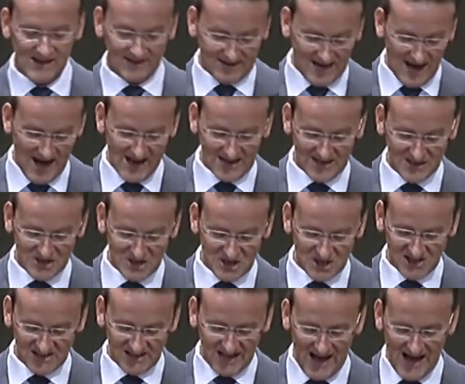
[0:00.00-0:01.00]
Kein
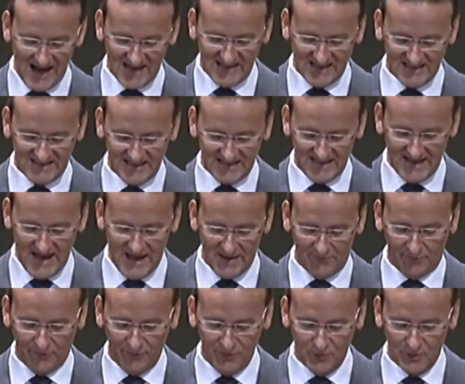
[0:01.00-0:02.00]
Streich, den er
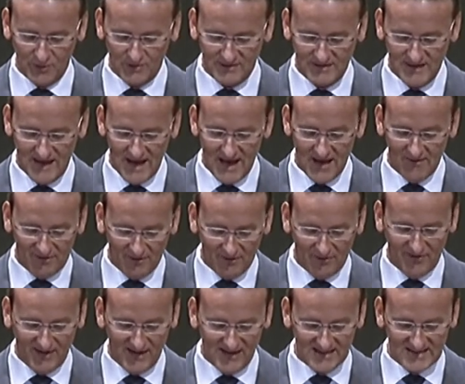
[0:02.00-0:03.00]
führt,
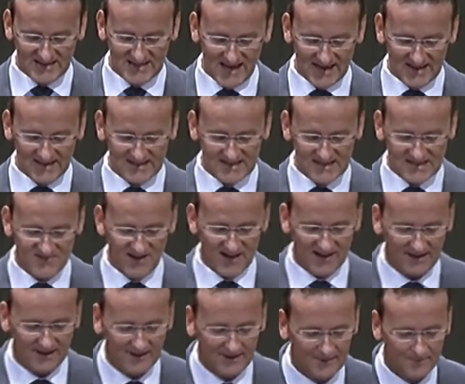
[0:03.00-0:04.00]
verfehlt seinen
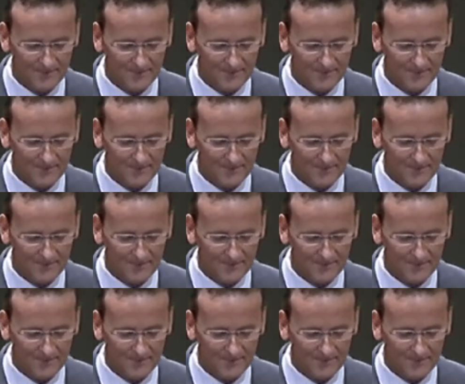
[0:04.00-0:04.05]
Zweck.